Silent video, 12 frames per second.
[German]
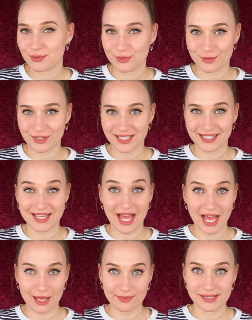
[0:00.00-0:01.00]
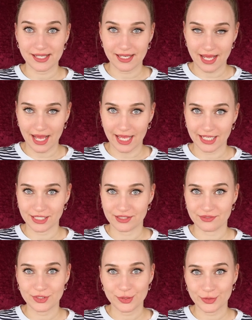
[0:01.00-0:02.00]
Produkten habe ich ein
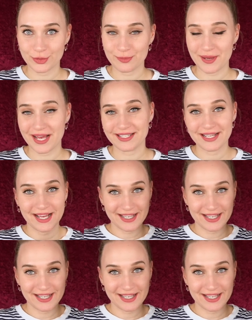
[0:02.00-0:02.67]
eigenes Video gemacht.